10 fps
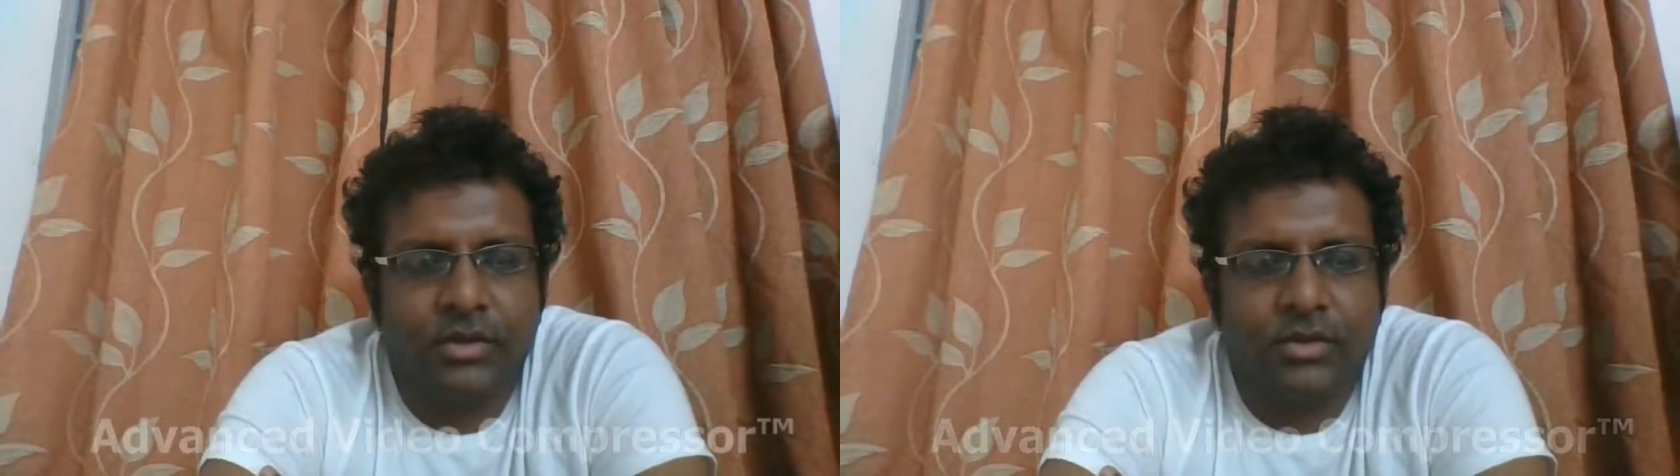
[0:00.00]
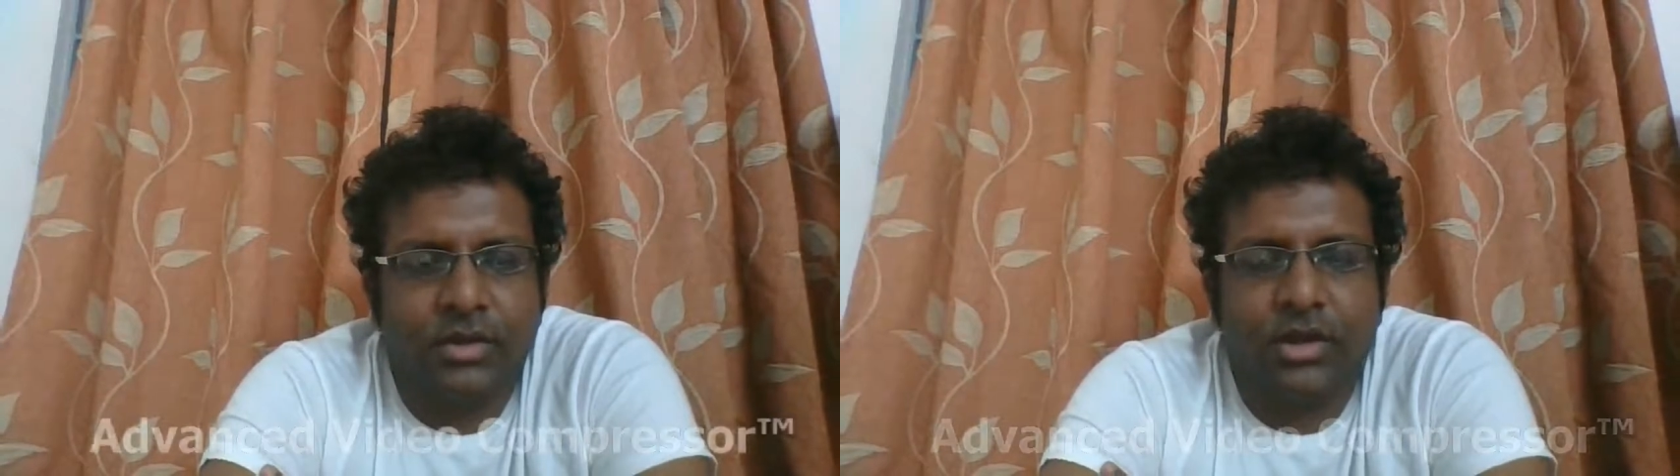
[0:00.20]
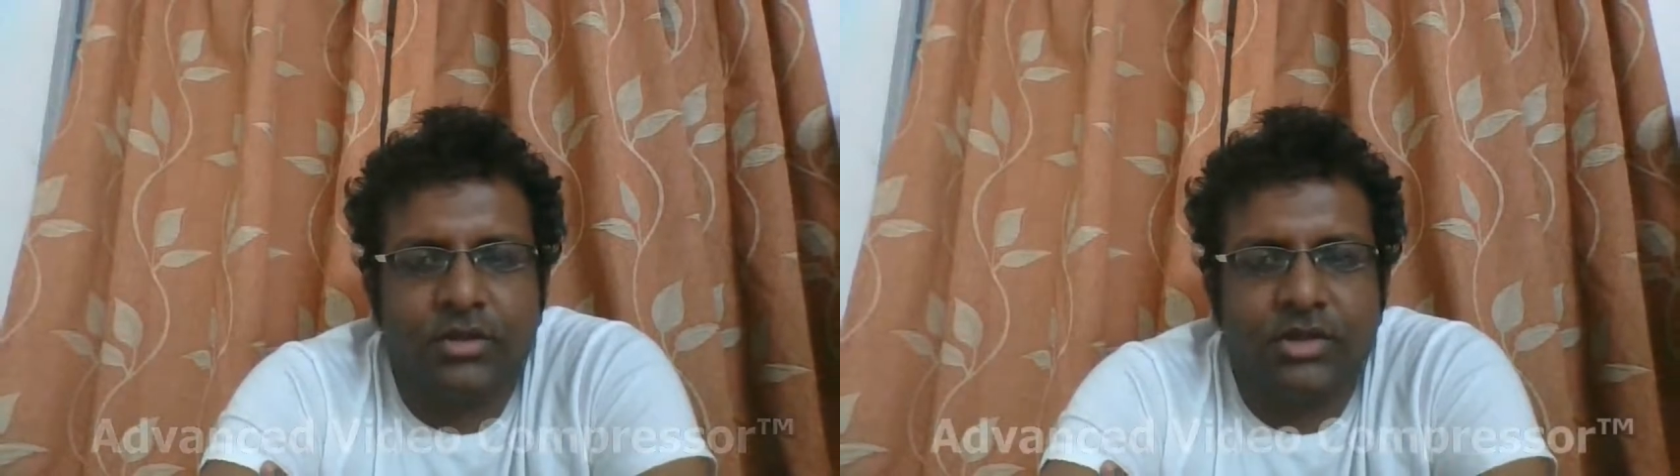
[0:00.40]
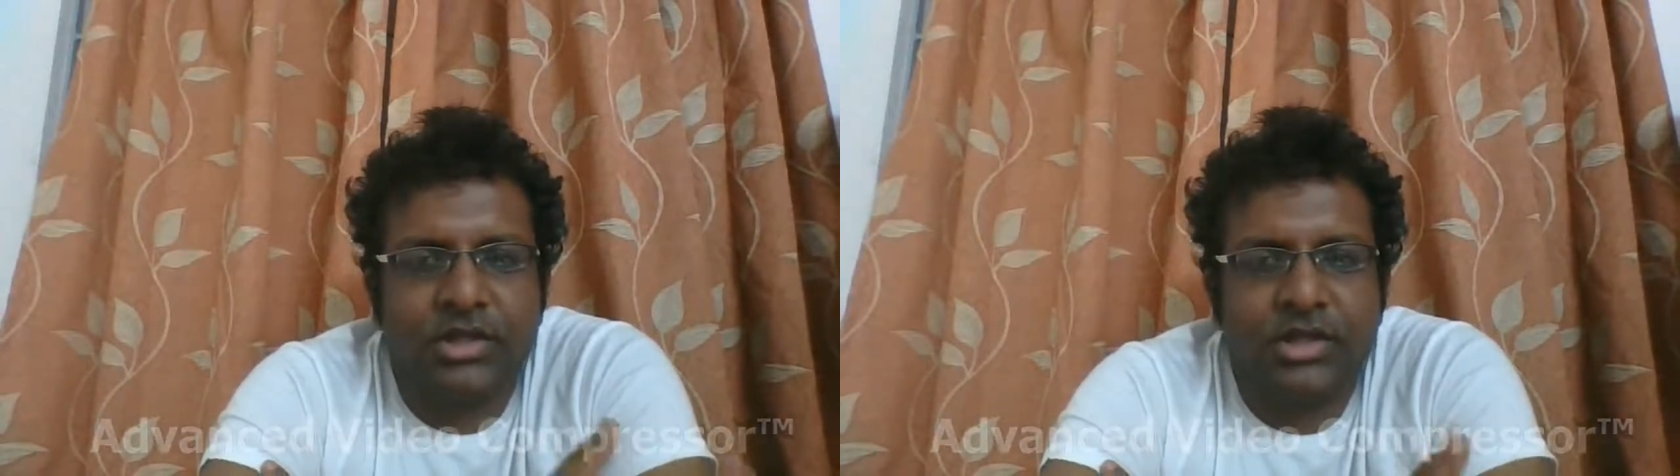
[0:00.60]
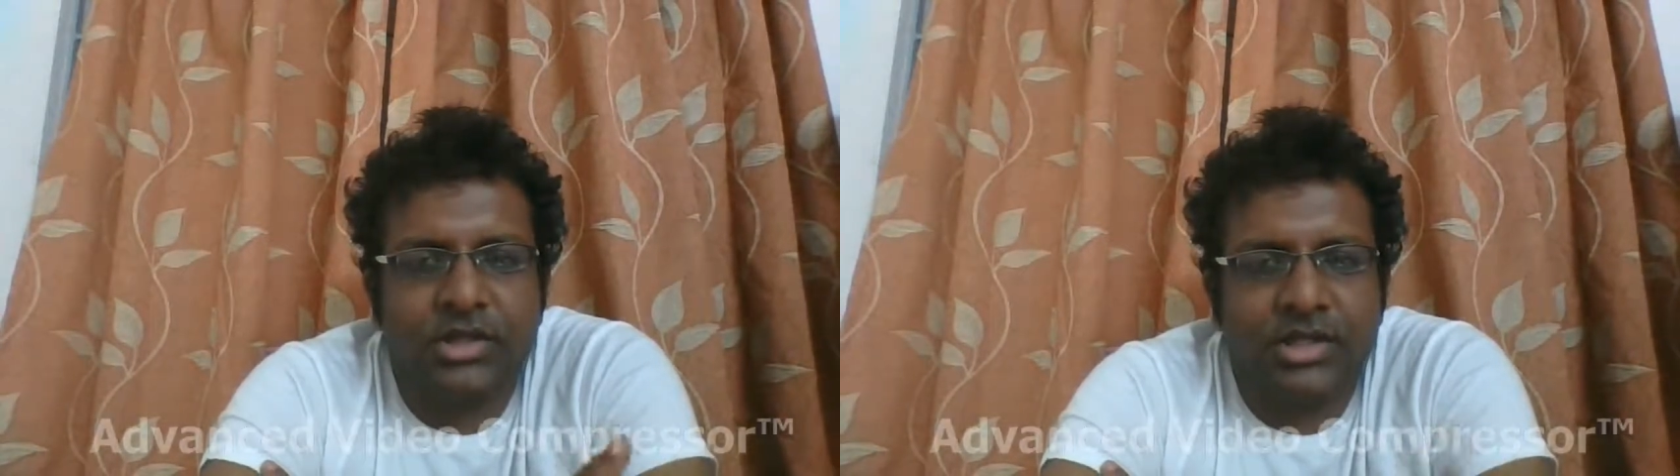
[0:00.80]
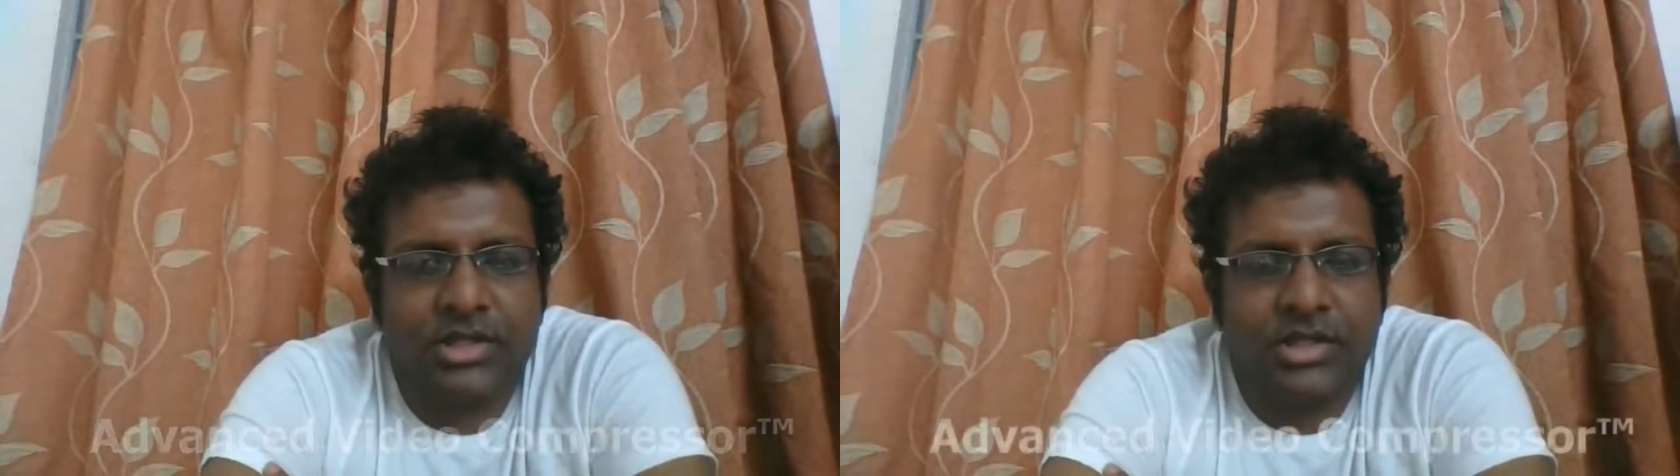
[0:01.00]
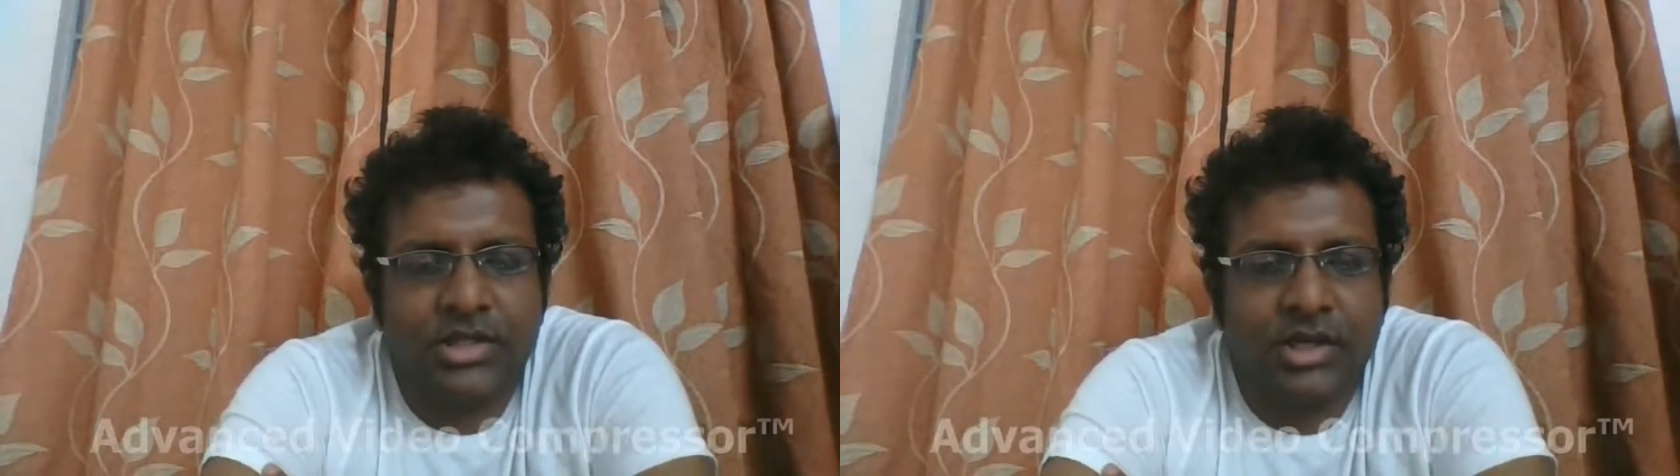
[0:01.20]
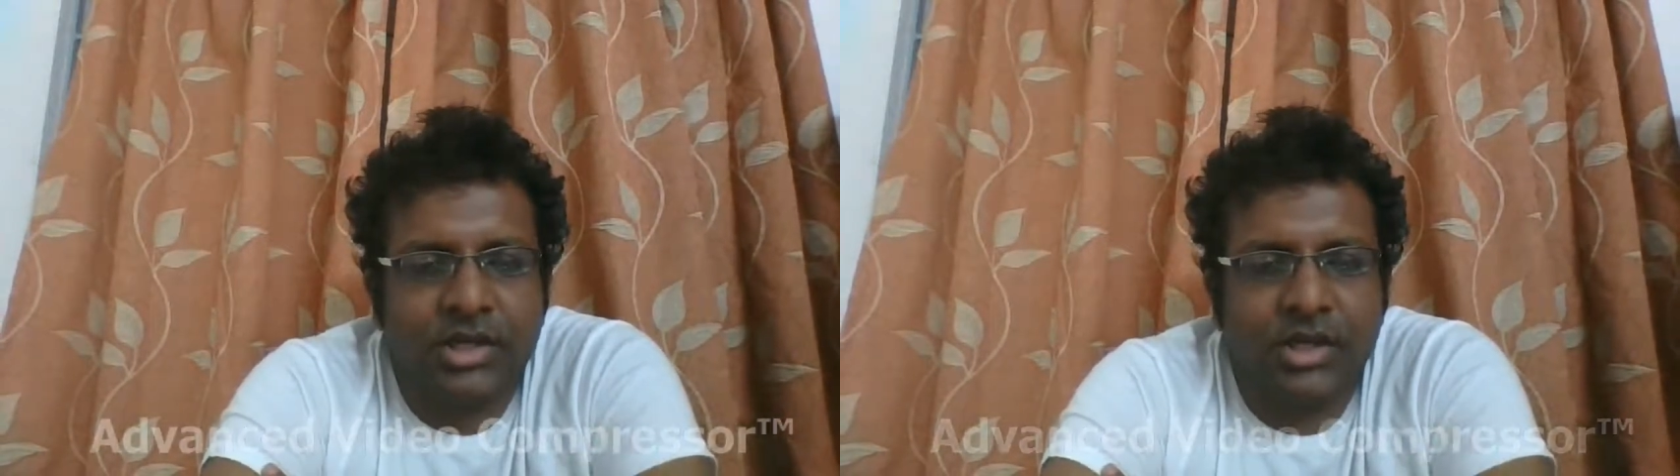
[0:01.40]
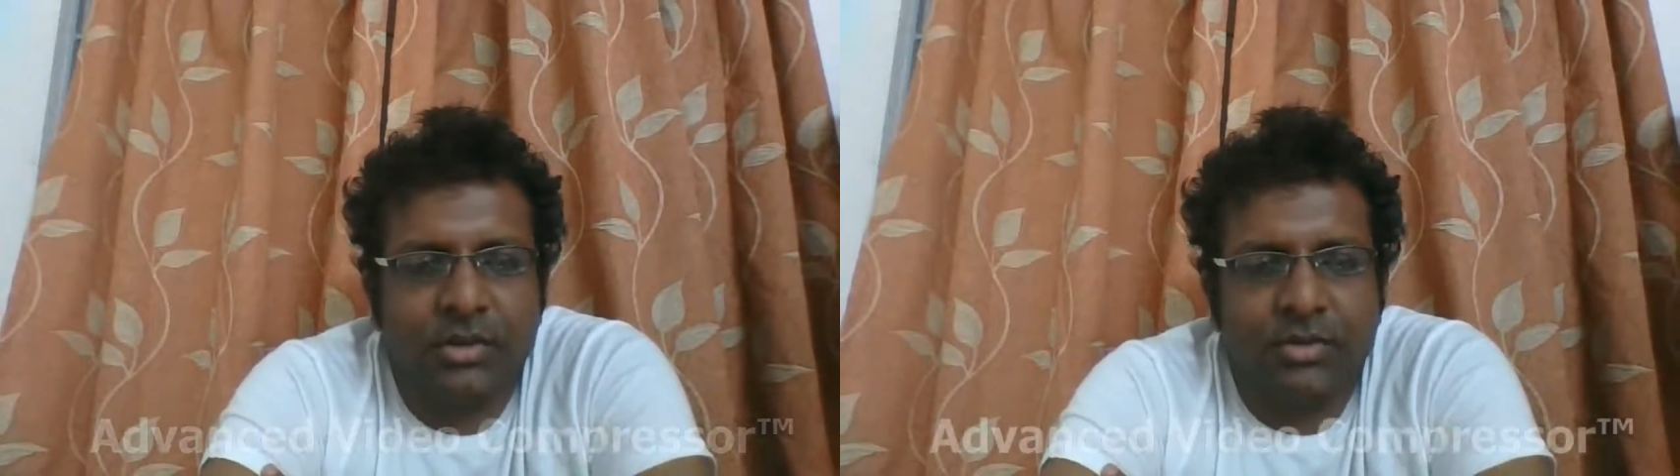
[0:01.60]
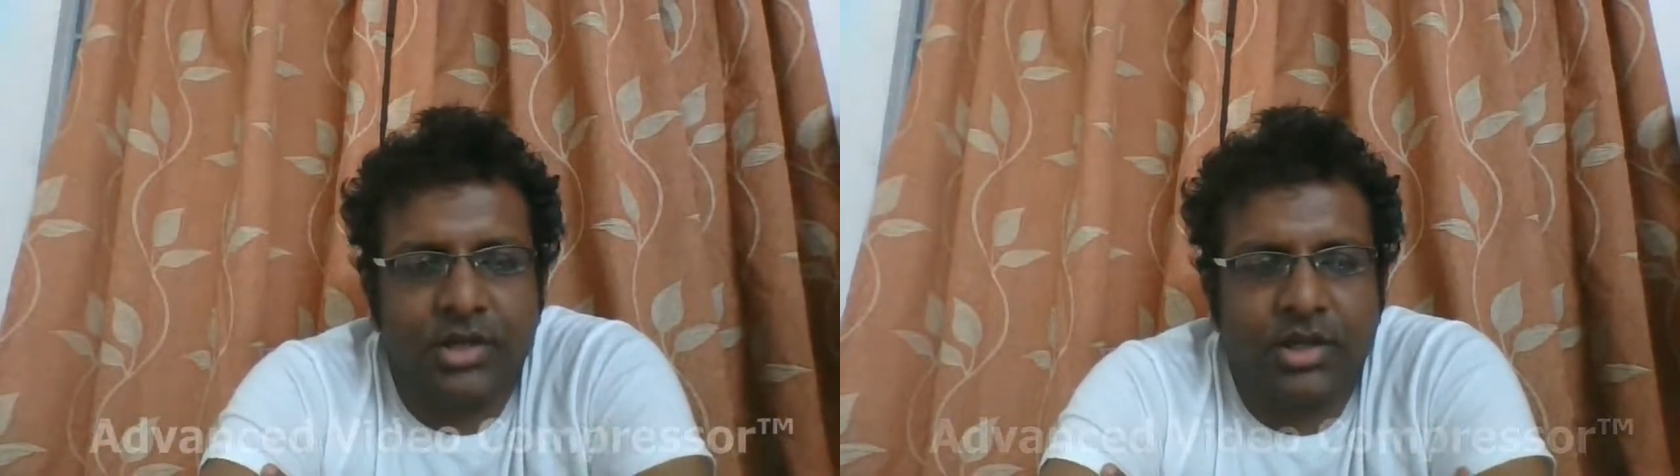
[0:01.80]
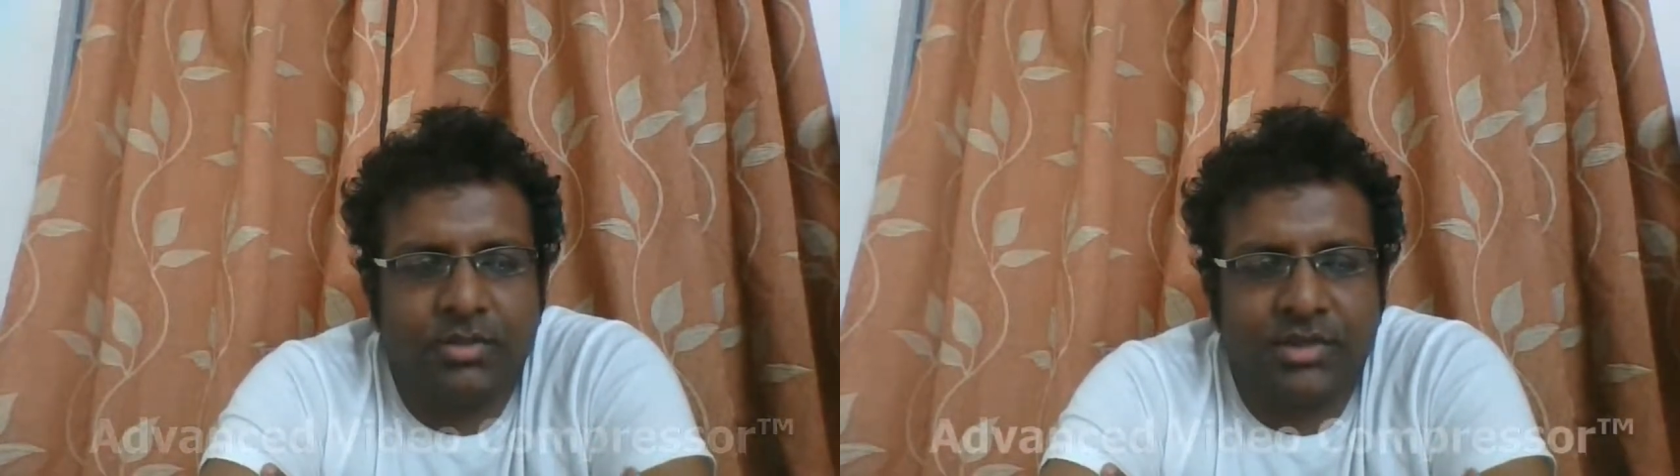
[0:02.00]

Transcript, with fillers: ஸோ என்னோட சின்ன சஜஷன் என்னென்னா இப்போ இருக்க